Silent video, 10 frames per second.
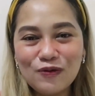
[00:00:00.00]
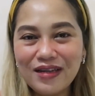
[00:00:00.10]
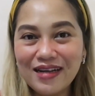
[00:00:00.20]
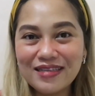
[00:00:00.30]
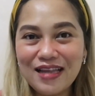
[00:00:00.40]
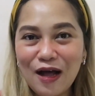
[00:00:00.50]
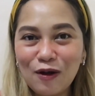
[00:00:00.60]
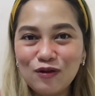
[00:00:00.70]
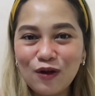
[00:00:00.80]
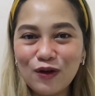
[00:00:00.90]
unang
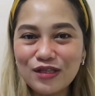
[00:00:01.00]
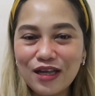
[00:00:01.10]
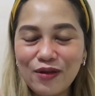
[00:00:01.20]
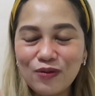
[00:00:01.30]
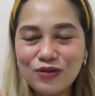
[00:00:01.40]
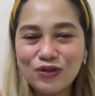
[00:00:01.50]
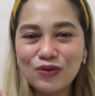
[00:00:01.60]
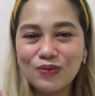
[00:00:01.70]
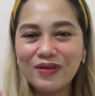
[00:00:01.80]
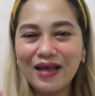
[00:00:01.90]
sahod ko sa YouTube.